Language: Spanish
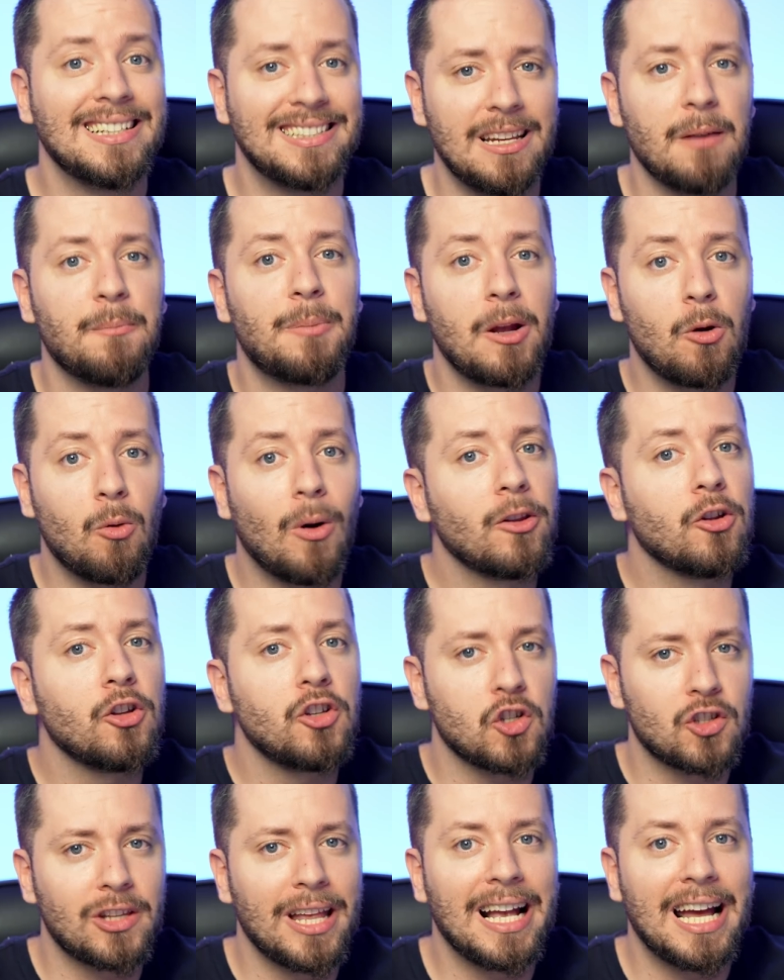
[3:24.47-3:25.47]
siempre y cuando
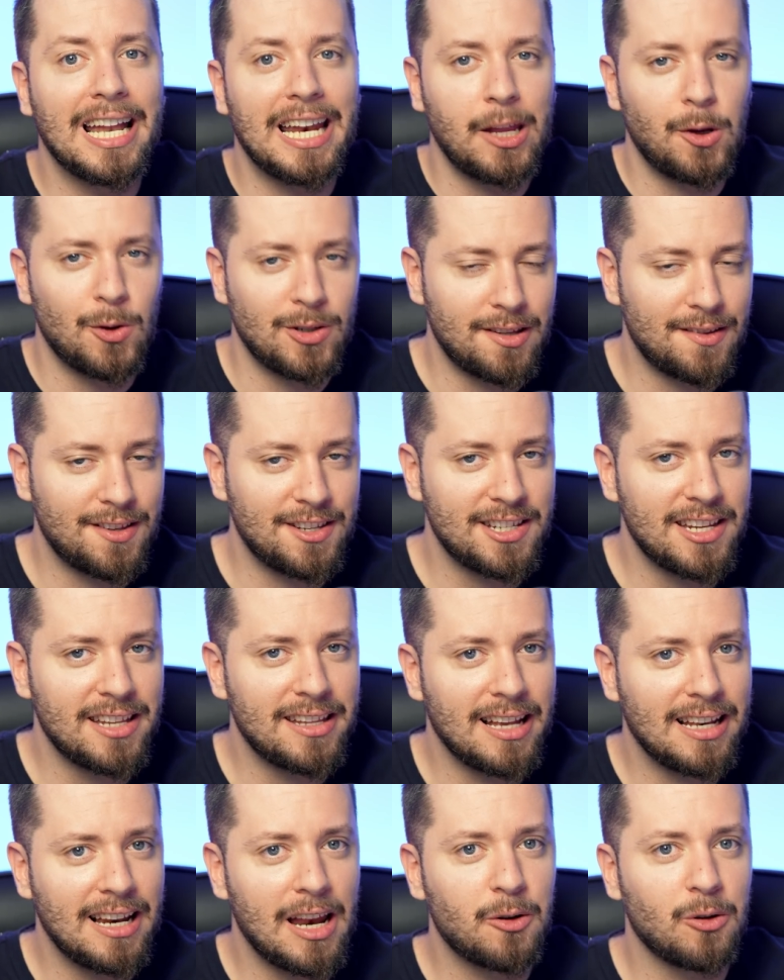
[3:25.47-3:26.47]
ellos tengan iOS
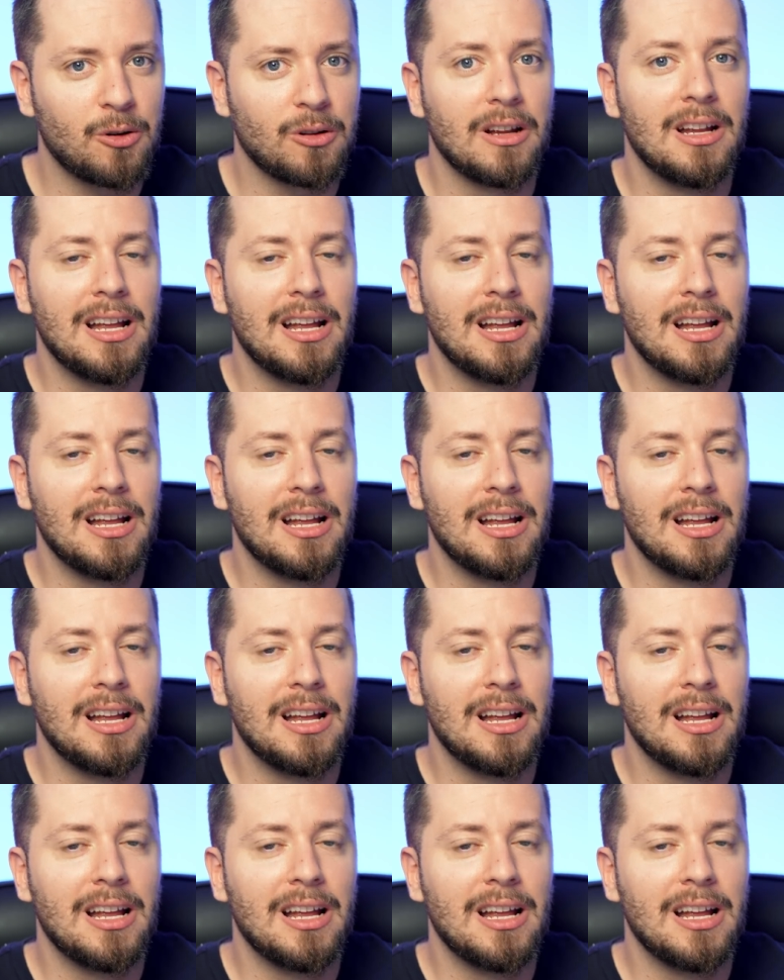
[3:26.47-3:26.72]
17, claro.